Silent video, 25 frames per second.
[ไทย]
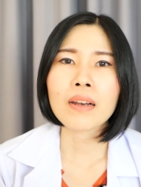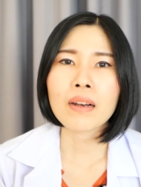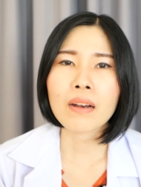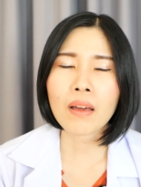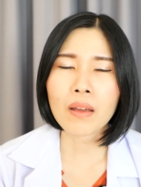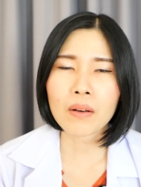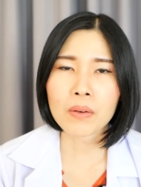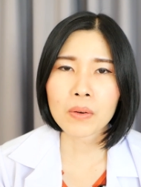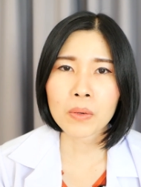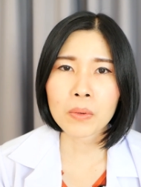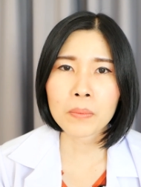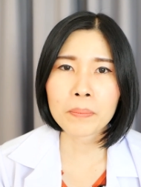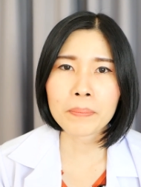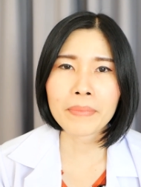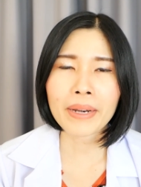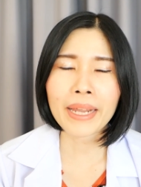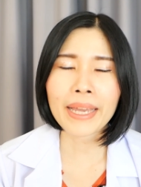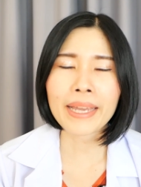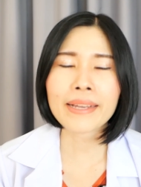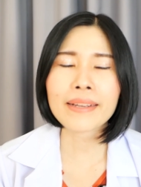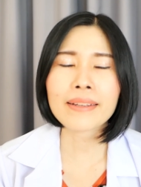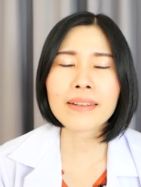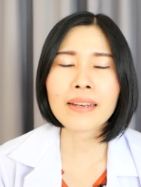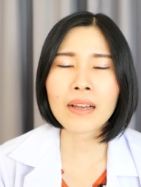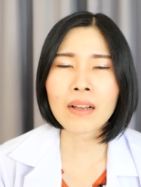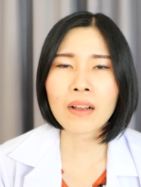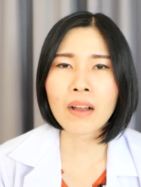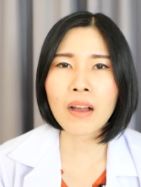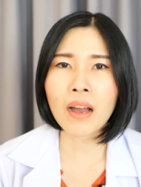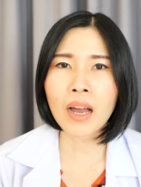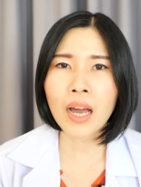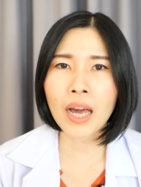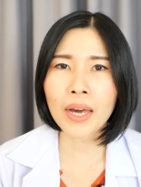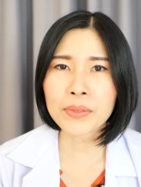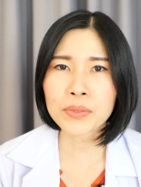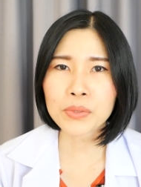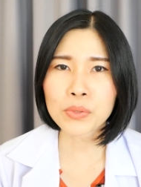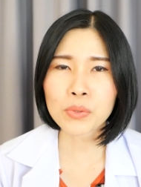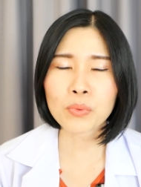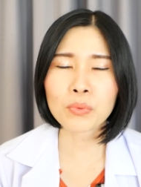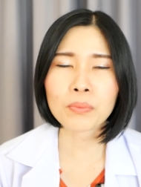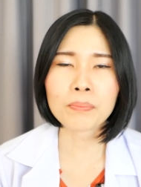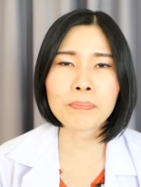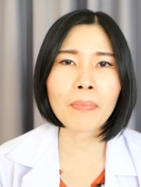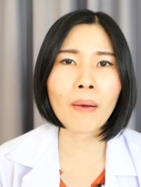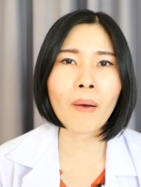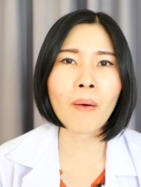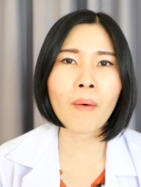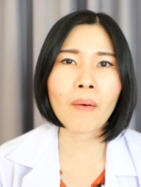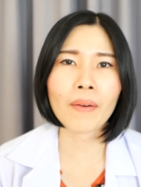หลอดลมเล็กแล้วก็เข้าสู่
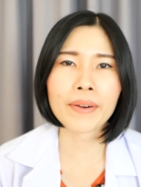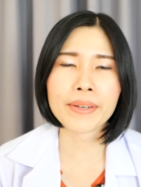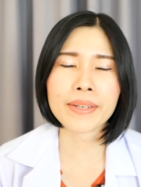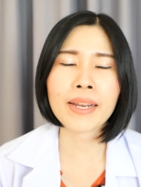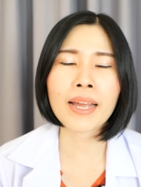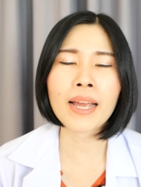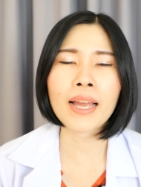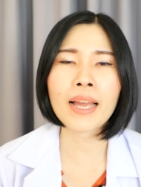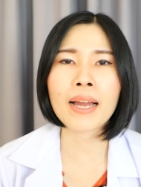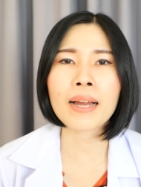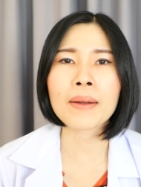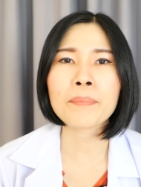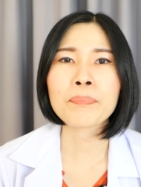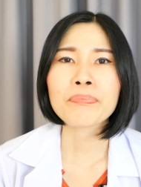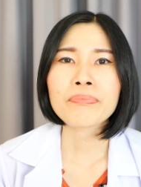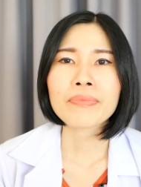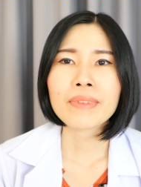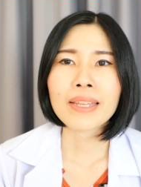ปอดนะคะ